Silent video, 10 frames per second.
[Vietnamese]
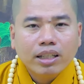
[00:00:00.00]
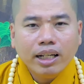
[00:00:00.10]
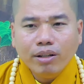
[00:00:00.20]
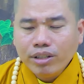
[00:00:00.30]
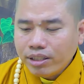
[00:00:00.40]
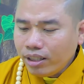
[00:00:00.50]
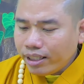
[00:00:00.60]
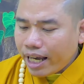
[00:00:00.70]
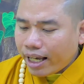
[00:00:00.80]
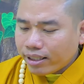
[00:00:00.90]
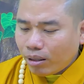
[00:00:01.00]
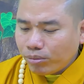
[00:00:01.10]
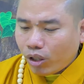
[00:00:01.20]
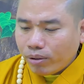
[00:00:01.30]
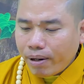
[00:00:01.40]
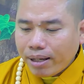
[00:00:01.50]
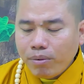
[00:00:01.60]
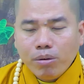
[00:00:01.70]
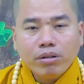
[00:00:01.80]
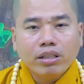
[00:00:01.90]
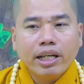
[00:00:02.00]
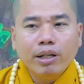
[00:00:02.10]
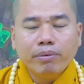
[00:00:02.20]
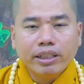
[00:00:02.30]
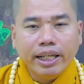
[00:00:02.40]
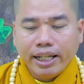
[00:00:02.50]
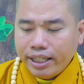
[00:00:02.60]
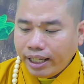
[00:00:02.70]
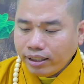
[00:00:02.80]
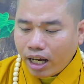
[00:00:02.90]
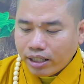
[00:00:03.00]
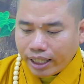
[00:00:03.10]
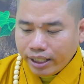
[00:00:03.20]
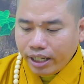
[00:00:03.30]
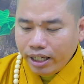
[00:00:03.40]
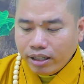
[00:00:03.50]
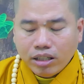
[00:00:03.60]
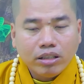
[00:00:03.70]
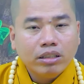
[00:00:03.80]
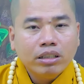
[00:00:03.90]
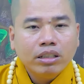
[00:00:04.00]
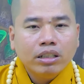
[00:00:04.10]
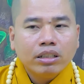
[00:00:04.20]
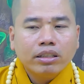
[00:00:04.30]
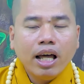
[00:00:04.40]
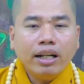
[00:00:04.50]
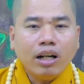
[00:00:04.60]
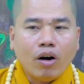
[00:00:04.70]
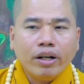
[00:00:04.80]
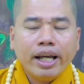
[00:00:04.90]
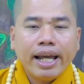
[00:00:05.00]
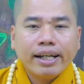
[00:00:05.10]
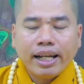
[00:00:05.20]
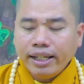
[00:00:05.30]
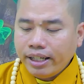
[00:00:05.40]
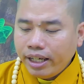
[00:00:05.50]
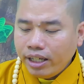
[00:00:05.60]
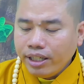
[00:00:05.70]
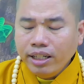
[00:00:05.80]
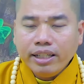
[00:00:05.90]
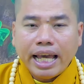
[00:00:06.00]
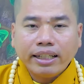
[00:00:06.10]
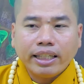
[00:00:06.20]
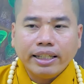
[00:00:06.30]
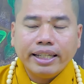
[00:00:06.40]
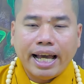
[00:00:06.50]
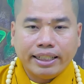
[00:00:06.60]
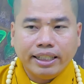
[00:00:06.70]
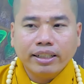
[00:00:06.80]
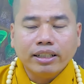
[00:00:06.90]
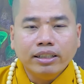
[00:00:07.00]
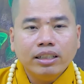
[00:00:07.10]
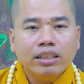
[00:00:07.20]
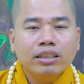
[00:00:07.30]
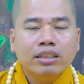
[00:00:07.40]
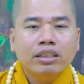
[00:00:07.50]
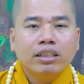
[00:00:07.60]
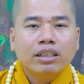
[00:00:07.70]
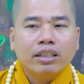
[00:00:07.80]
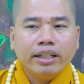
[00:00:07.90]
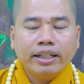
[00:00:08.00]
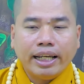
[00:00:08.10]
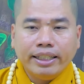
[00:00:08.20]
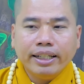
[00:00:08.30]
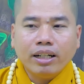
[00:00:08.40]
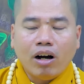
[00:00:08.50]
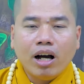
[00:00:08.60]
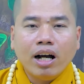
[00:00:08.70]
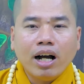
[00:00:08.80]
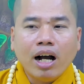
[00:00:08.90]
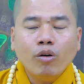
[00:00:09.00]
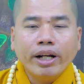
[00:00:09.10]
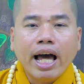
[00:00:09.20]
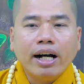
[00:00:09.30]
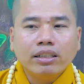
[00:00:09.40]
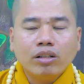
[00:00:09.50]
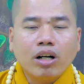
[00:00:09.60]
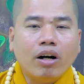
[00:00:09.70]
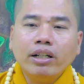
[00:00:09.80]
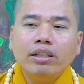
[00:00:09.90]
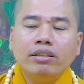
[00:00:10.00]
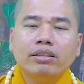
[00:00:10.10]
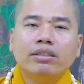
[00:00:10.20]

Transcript: chứ nếu như xuất gia xong rồi mai mốt người kêu mình về giấy tờ này kia rồi đến hỏi hang này kia dính dáng chuyện nhà chuyện cửa chuyện này chuyện nọ ở ngoài đời thôi khỏi đi